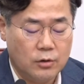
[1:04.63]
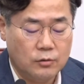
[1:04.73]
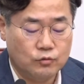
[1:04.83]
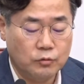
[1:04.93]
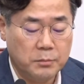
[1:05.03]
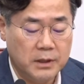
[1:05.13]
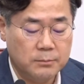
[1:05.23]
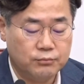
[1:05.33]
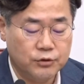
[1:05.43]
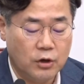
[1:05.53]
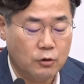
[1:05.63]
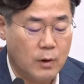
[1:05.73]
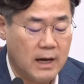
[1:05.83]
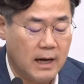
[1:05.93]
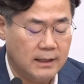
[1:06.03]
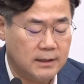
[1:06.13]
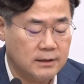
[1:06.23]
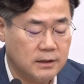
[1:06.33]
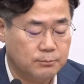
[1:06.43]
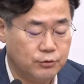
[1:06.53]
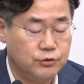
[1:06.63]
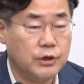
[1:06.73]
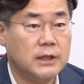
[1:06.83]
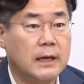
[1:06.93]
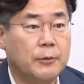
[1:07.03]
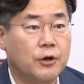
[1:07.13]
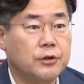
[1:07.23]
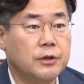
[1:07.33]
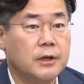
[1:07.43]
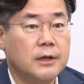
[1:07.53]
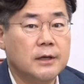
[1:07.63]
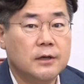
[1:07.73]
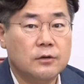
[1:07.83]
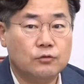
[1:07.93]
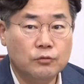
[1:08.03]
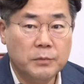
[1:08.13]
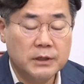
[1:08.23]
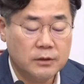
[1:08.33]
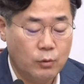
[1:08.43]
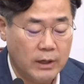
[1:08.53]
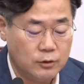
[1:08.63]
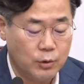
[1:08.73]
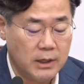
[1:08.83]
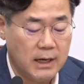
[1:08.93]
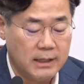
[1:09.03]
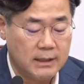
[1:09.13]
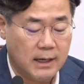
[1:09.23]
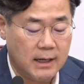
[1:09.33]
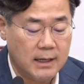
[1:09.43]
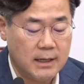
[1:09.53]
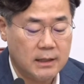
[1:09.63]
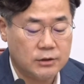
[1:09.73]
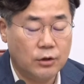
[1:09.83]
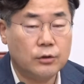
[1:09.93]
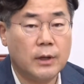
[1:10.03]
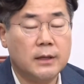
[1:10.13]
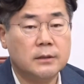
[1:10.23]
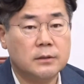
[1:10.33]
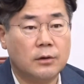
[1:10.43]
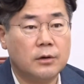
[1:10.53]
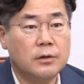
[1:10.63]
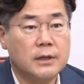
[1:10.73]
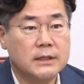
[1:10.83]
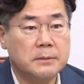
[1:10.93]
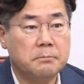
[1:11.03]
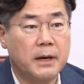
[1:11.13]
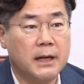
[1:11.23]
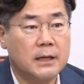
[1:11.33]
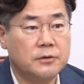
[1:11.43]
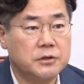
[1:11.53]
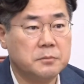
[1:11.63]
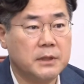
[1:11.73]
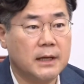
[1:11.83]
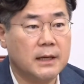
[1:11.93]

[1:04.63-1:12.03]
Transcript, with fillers: 국민 분열과 갈등을 부추긴다면 국민은 회초리가 아니라 철퇴를 들어 심판할 것입니다.